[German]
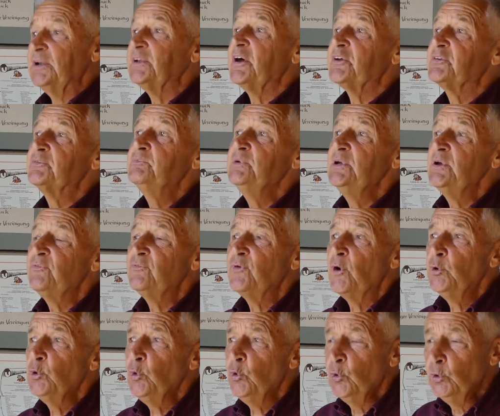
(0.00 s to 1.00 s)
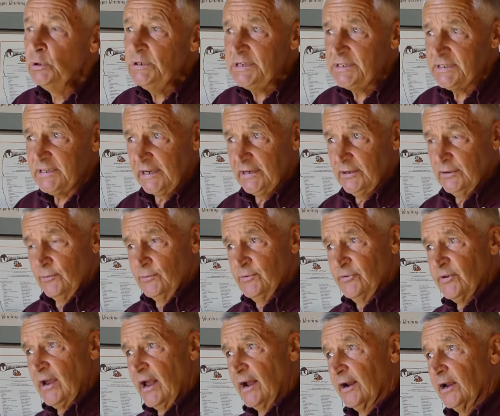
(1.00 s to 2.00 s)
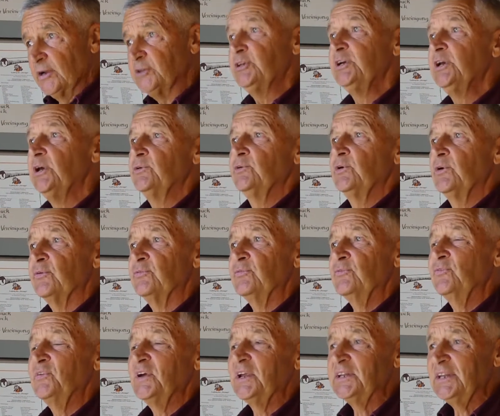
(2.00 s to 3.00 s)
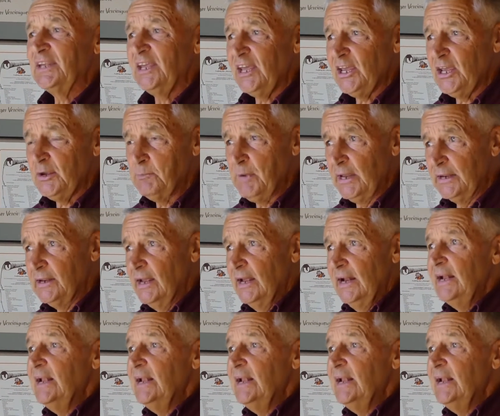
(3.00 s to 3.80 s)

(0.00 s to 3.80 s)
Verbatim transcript: dass wir von unten uns engagieren dürfen für Themen,